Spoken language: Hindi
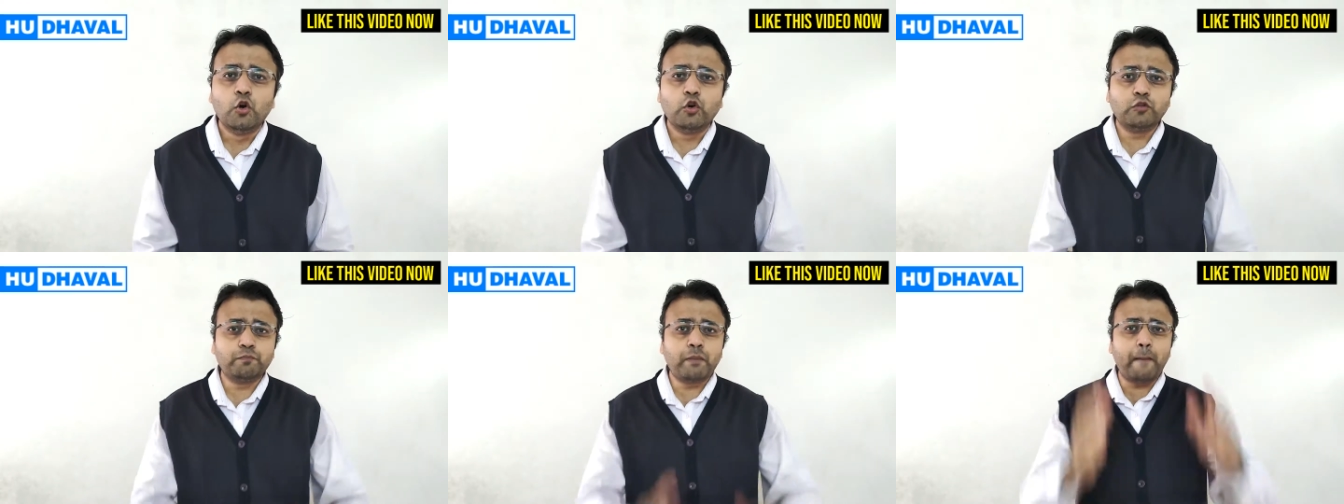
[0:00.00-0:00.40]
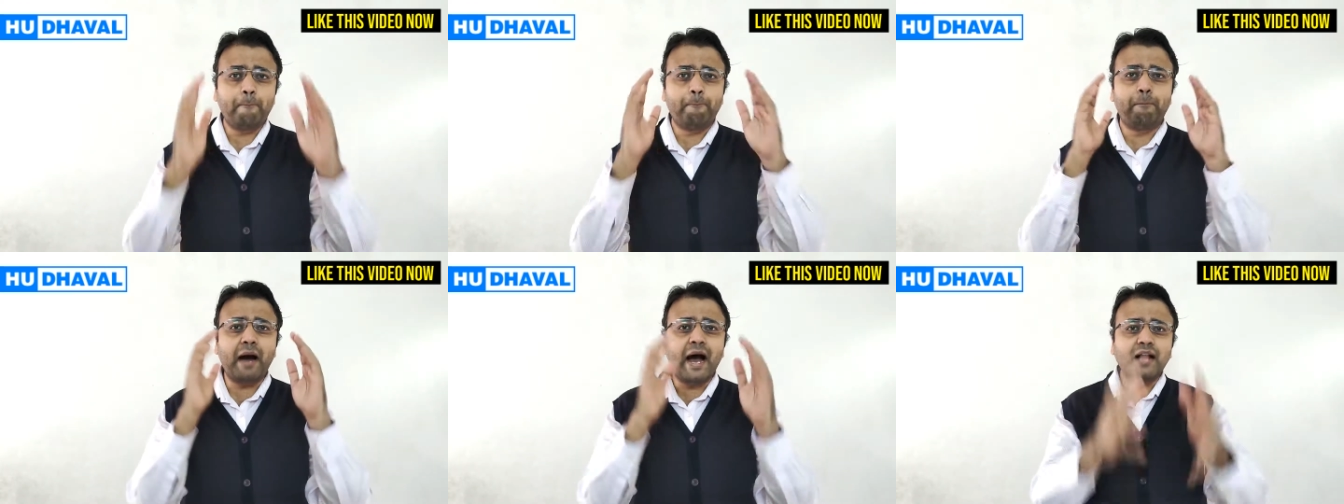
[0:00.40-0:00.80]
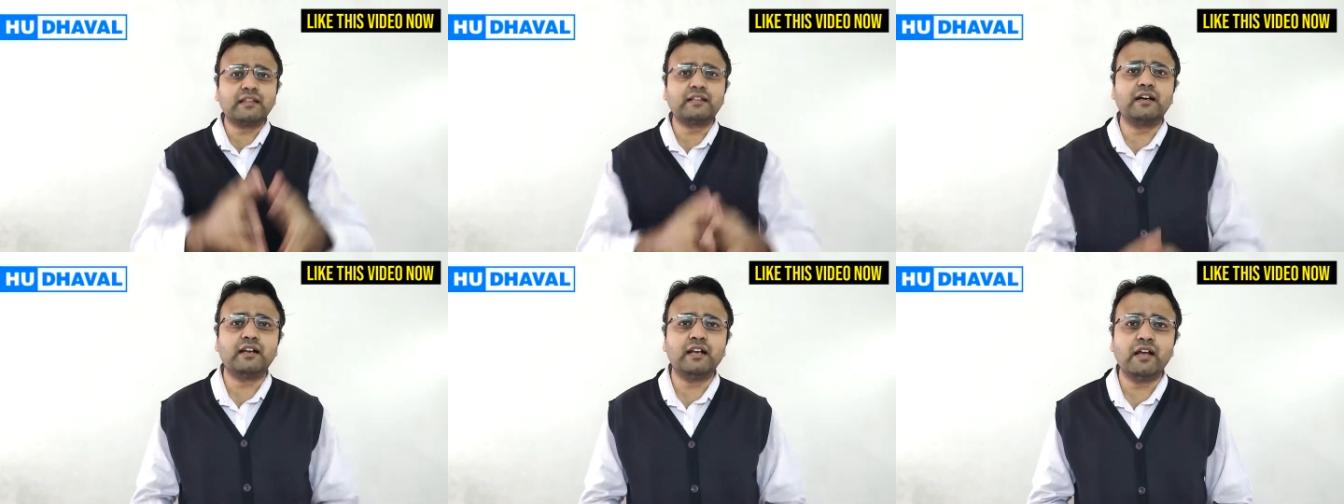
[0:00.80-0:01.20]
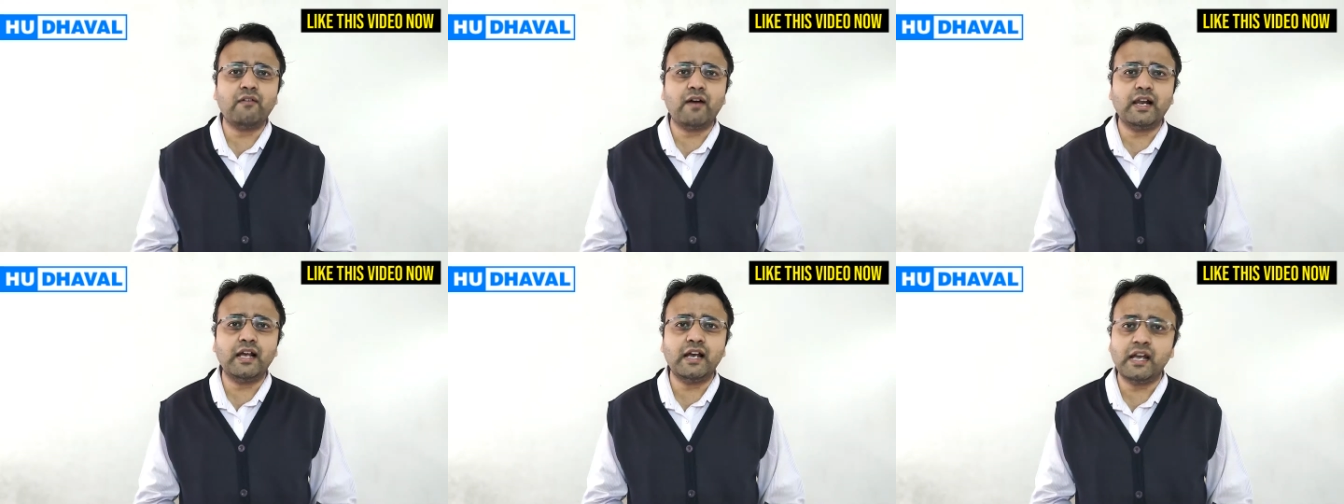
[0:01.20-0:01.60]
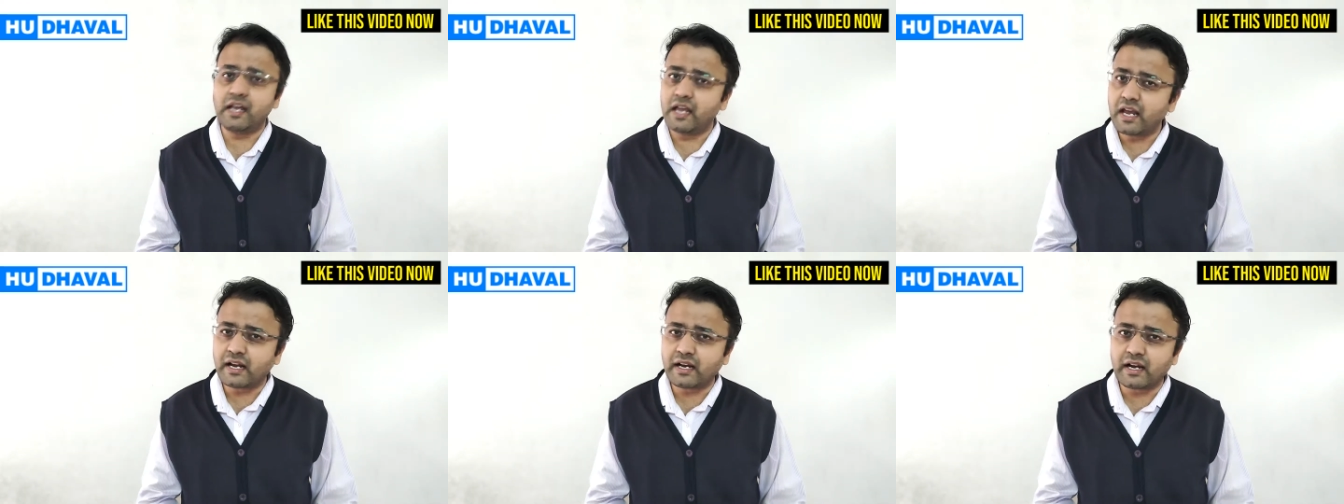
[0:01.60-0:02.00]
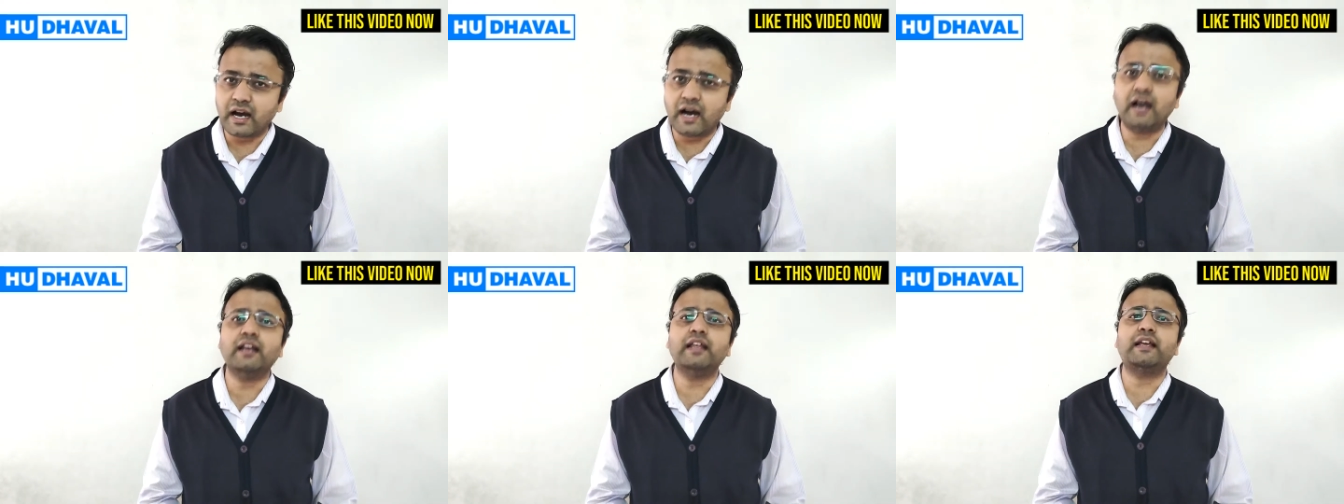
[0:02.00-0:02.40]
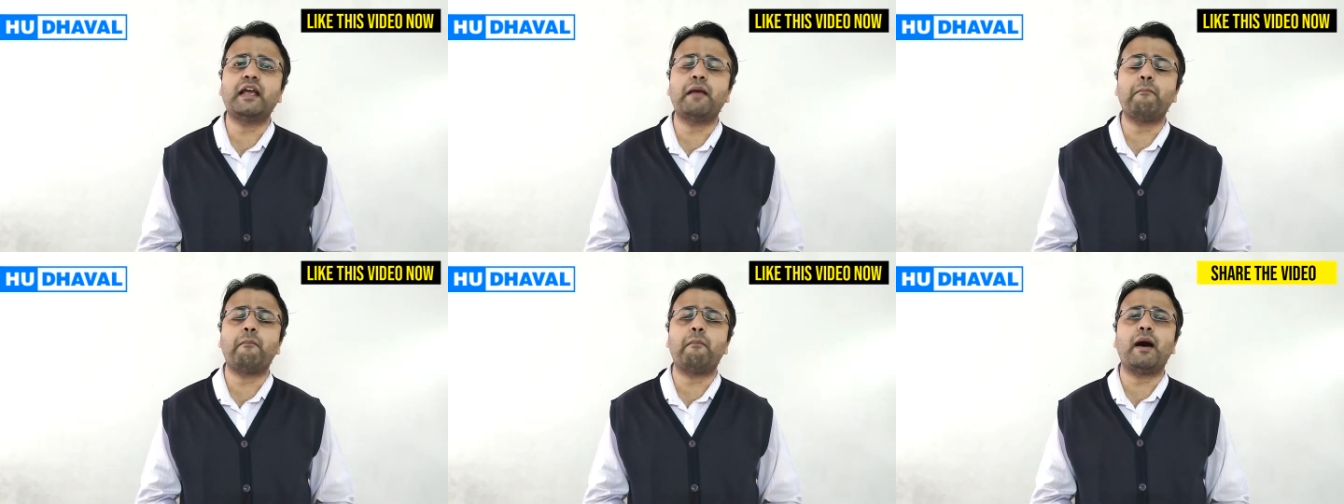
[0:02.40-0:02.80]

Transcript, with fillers: उस पर बात करने वाले हैं एक कहानी के